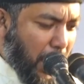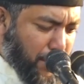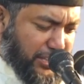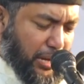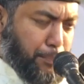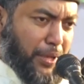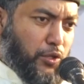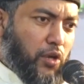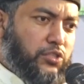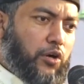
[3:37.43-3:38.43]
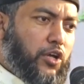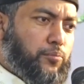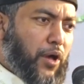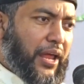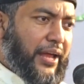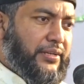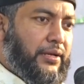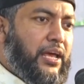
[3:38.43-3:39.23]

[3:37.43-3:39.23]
আমাদের ভিতর জগৎ বলেন